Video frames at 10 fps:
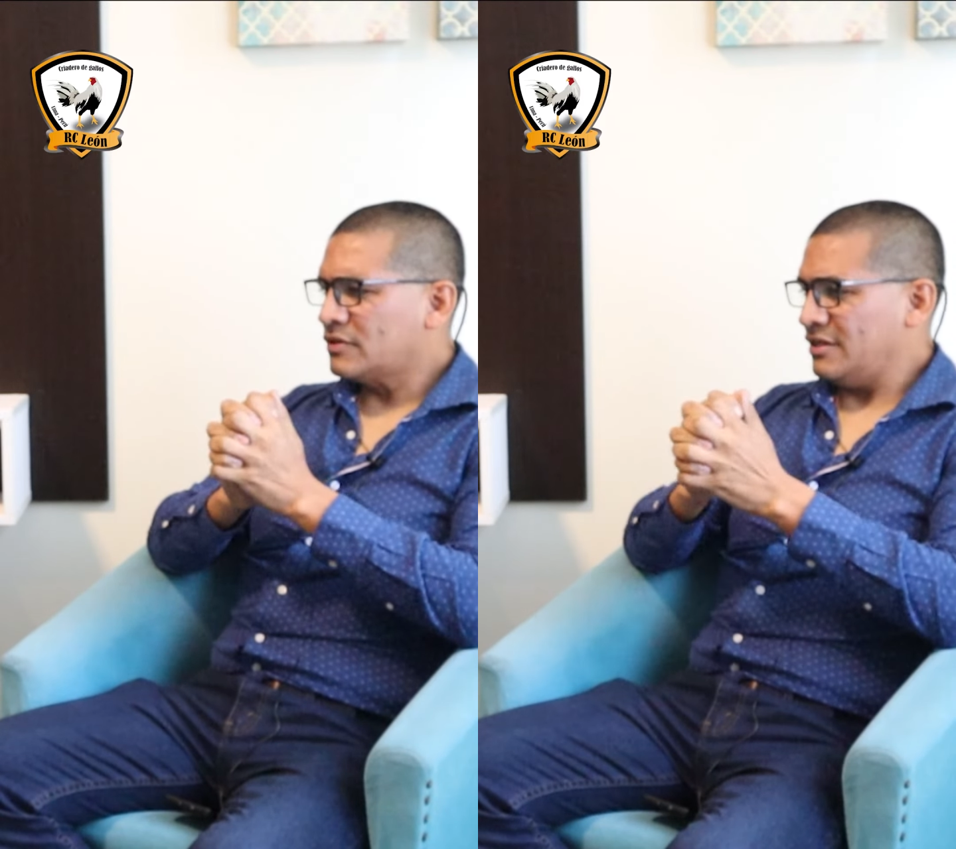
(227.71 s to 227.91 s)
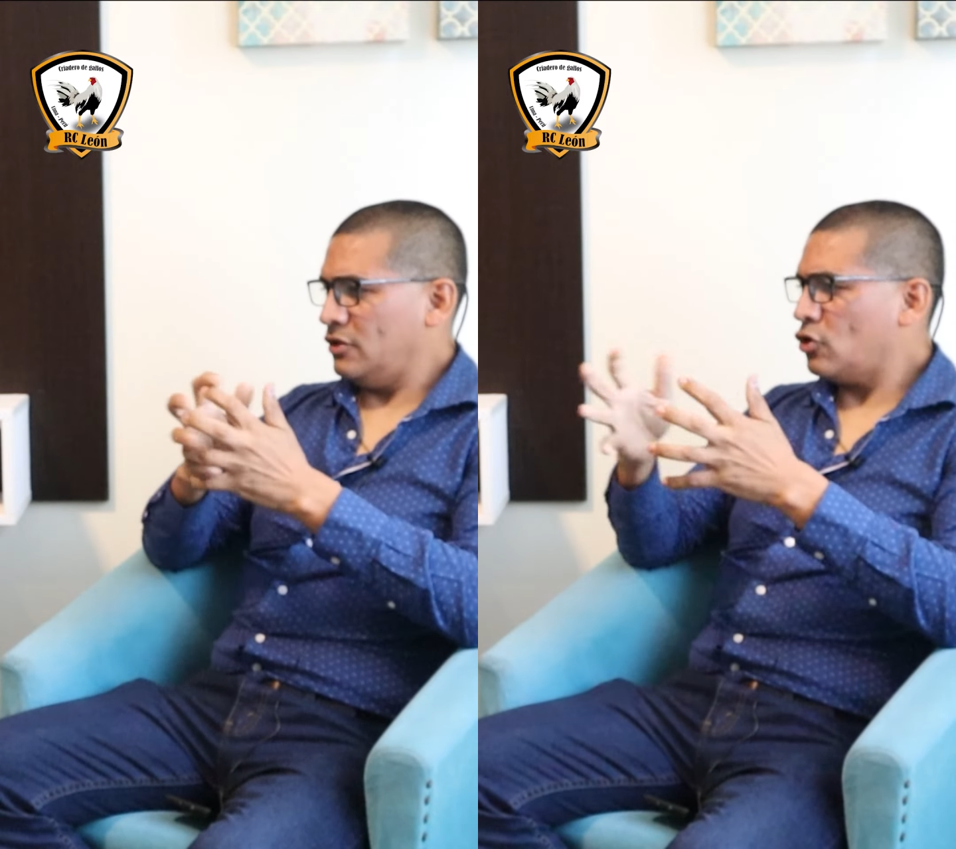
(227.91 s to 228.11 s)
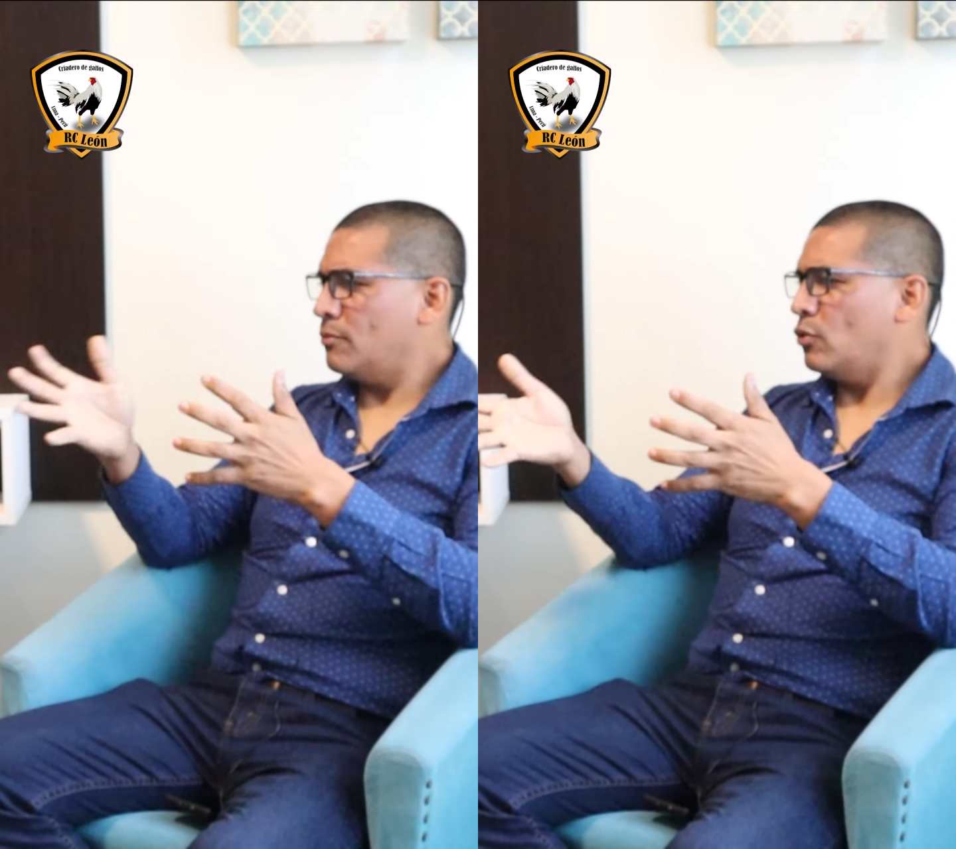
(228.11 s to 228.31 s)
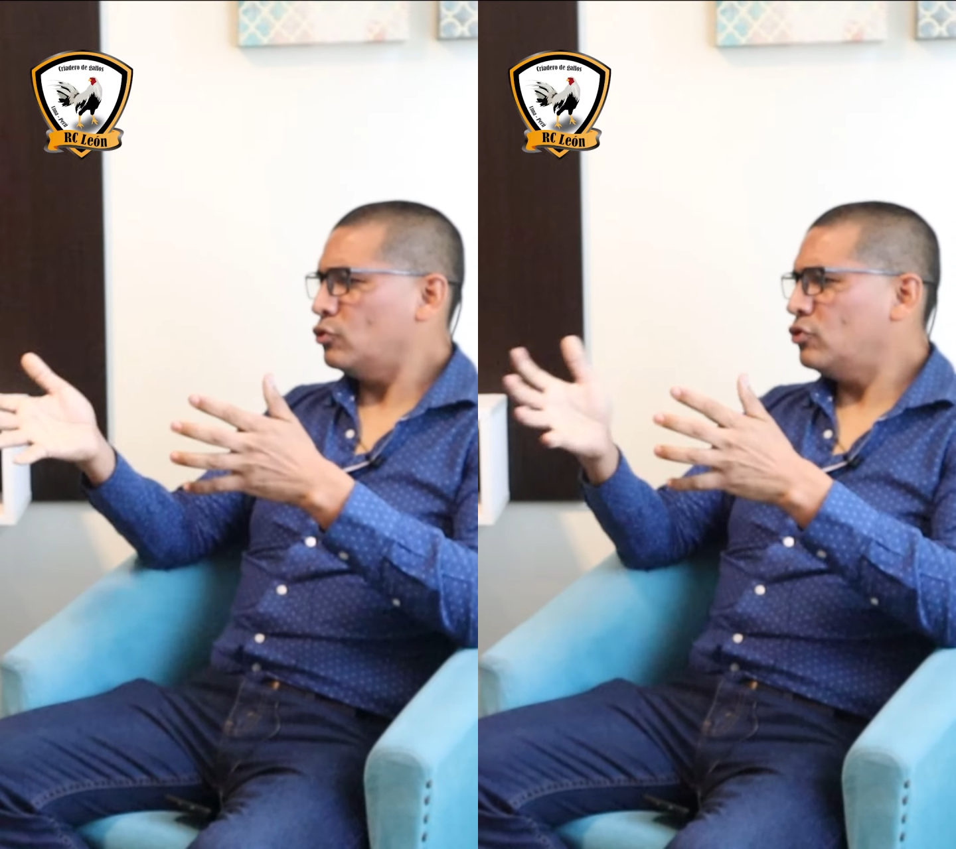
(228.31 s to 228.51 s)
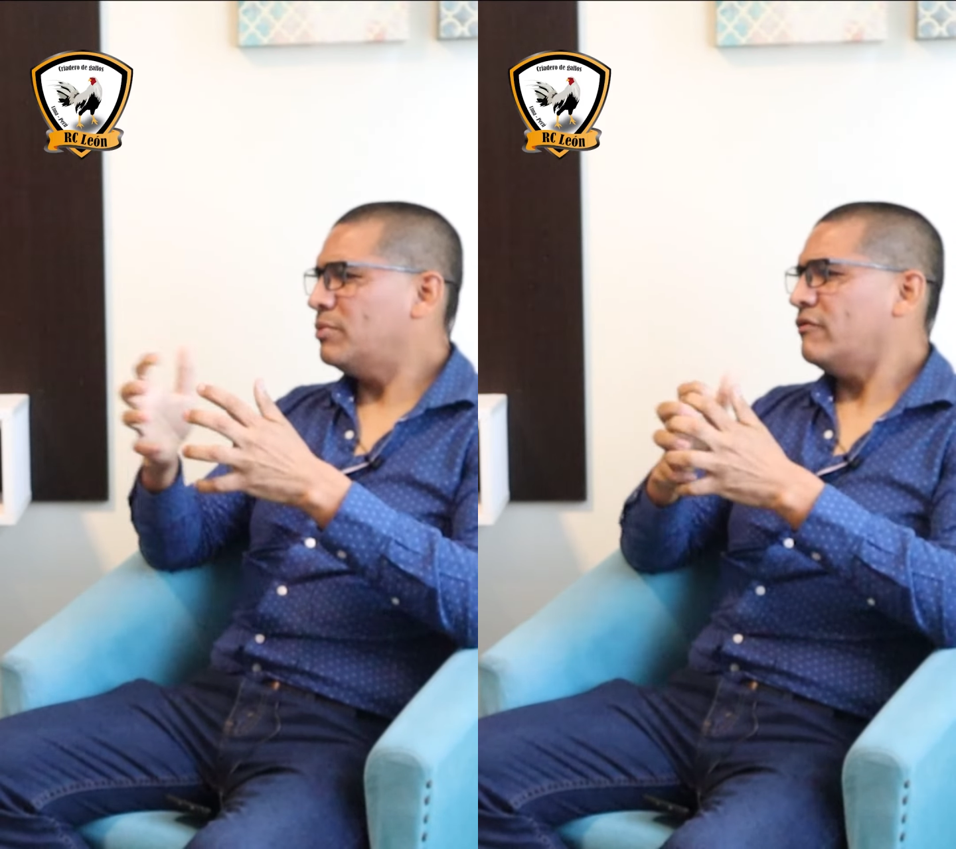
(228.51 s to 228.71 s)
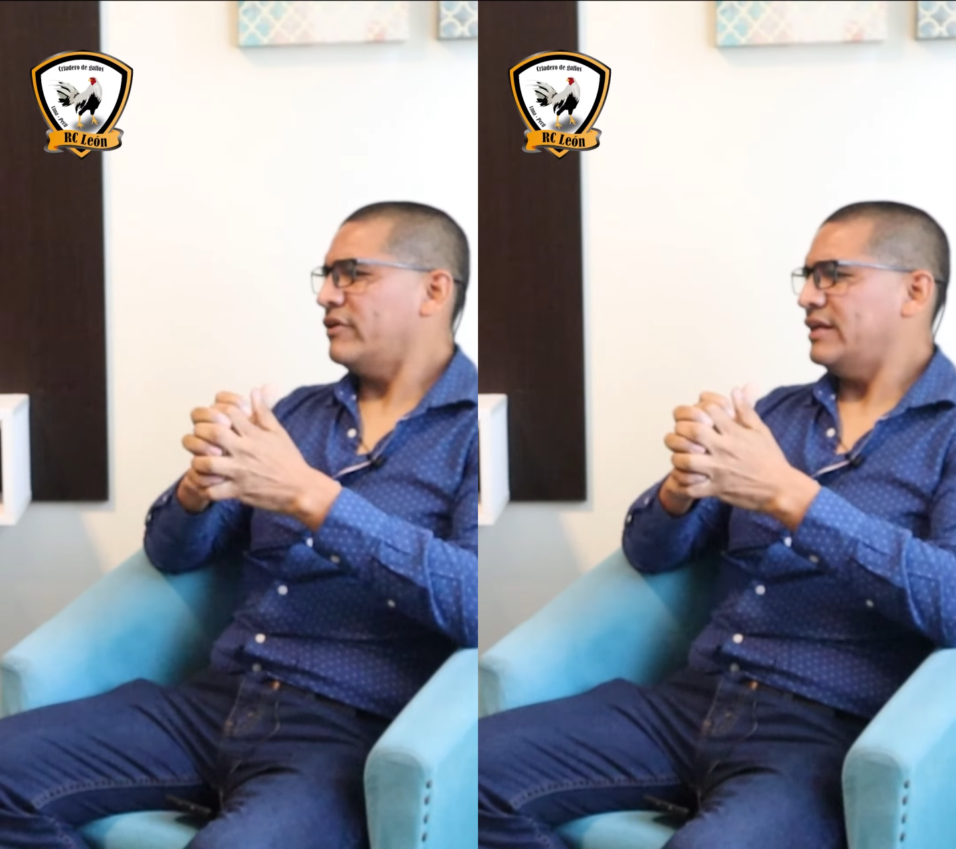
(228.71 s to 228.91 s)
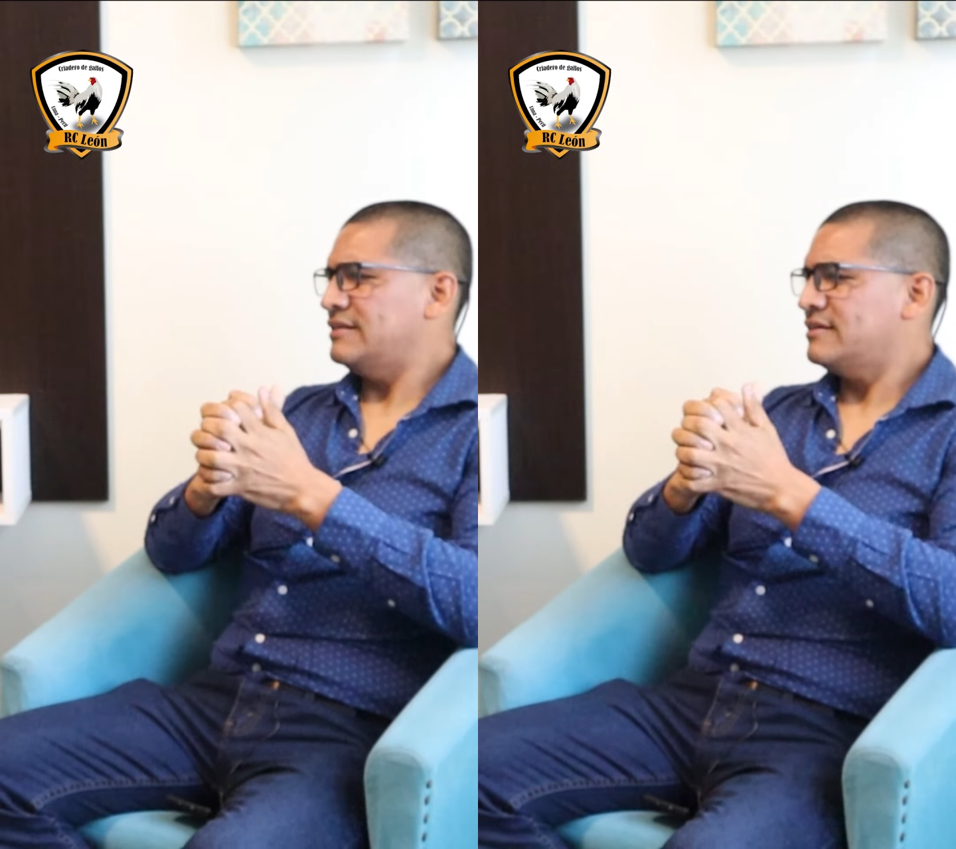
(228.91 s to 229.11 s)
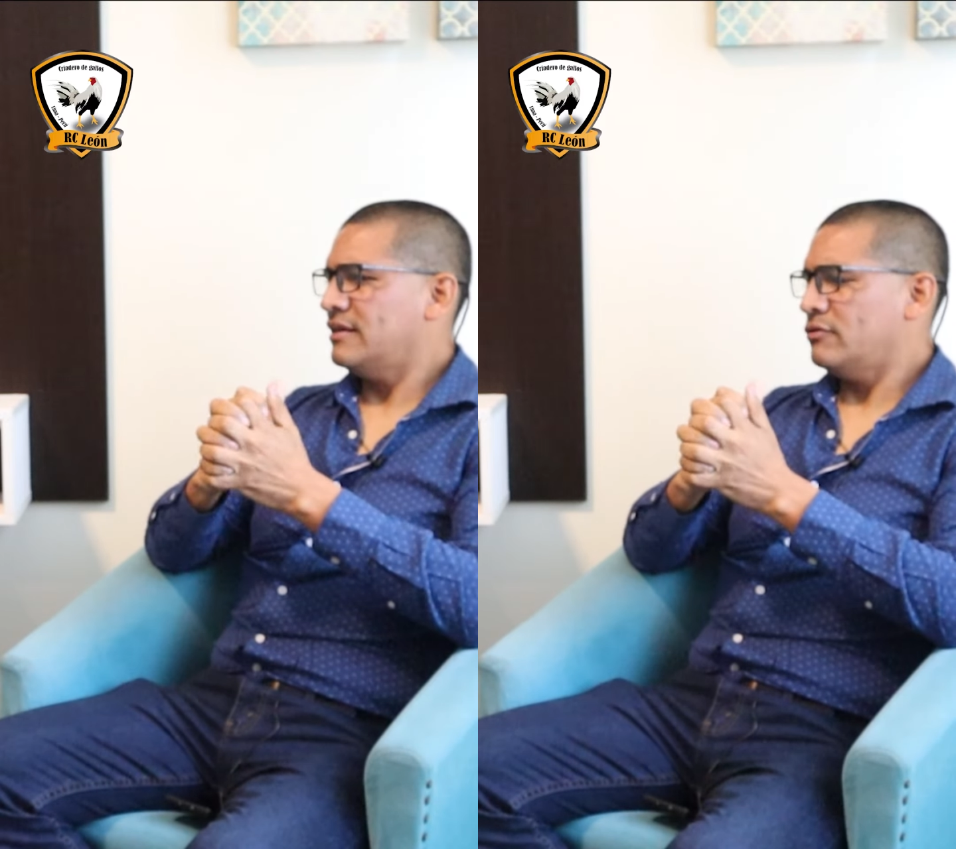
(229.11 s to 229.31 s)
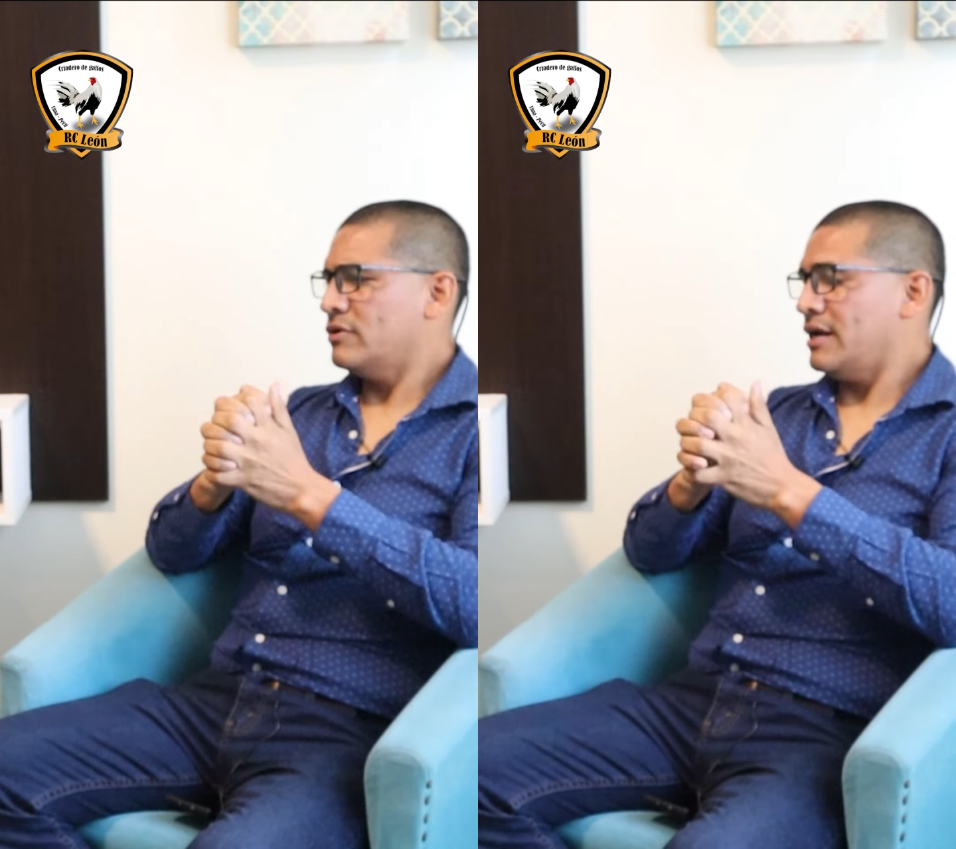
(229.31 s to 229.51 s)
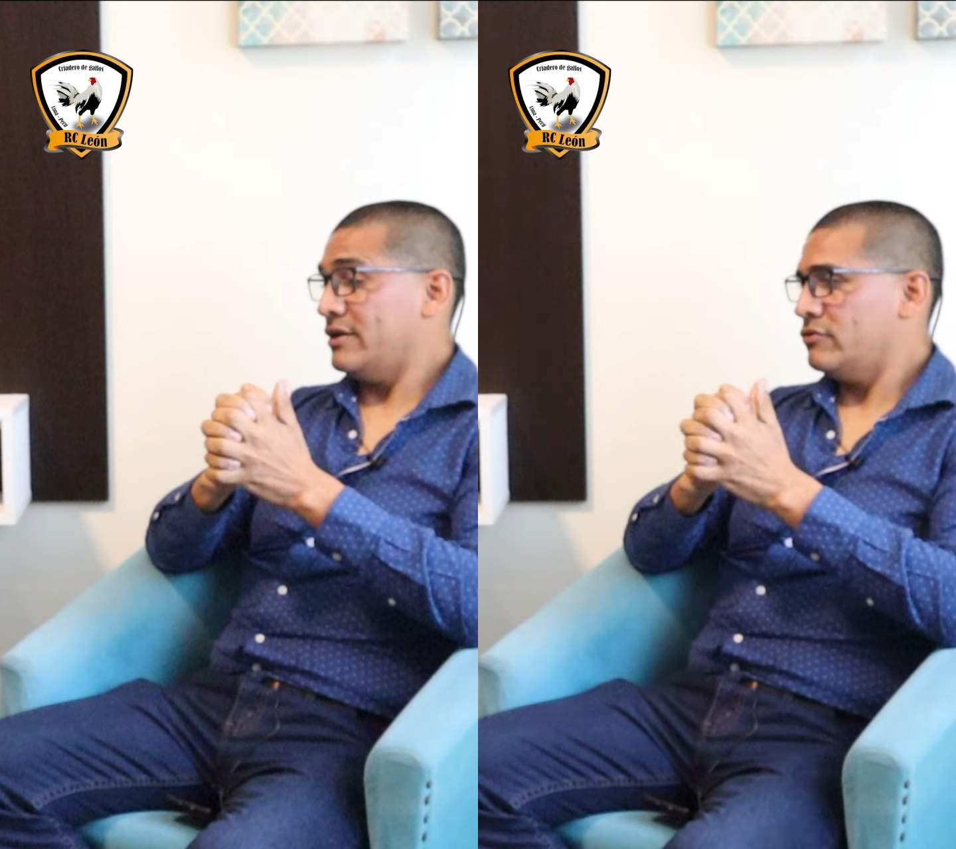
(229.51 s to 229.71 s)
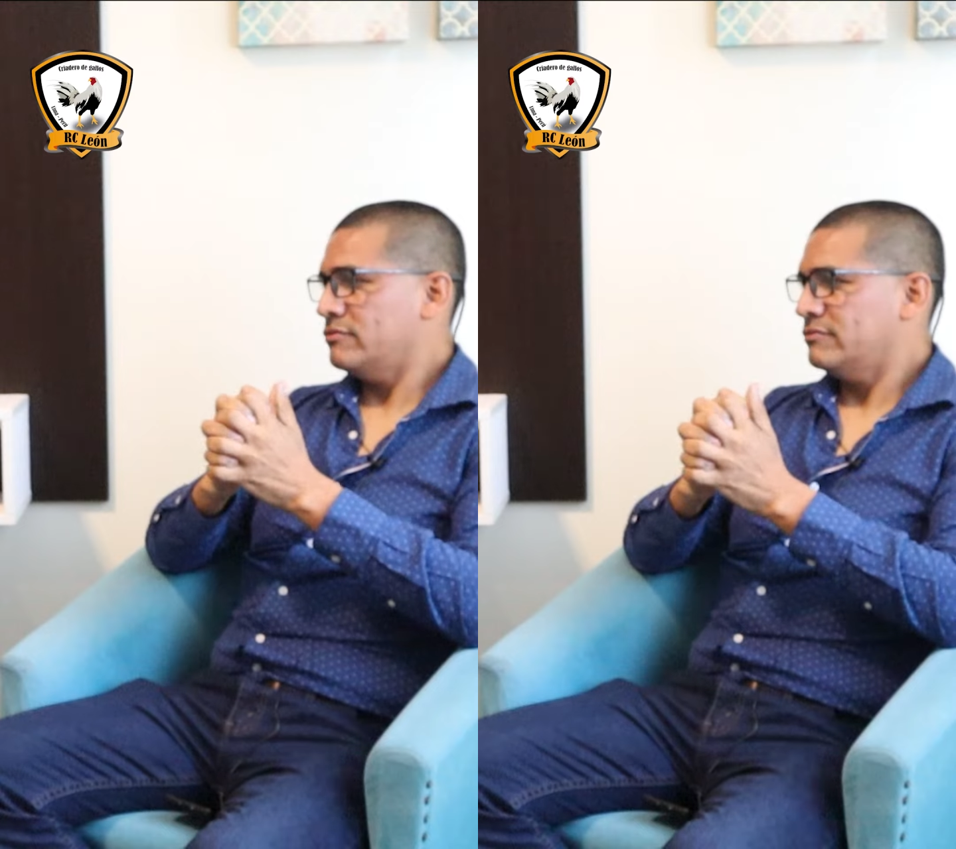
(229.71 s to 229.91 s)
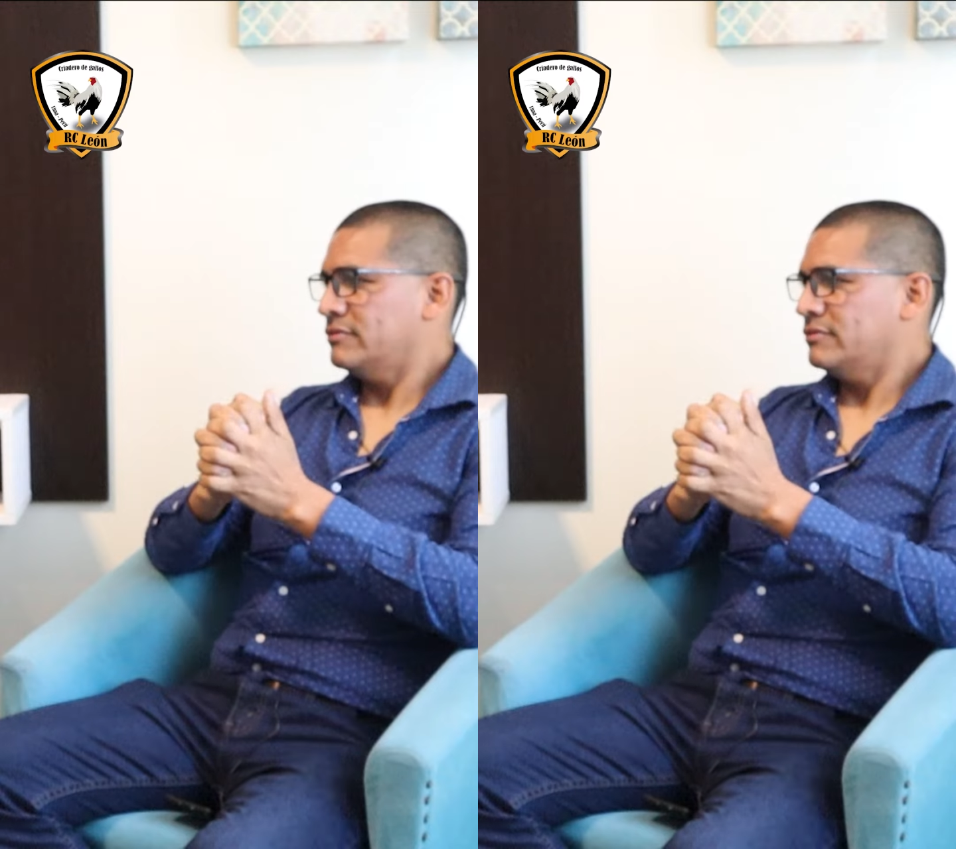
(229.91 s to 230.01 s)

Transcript: tienes como gusto y preferencia de un gallo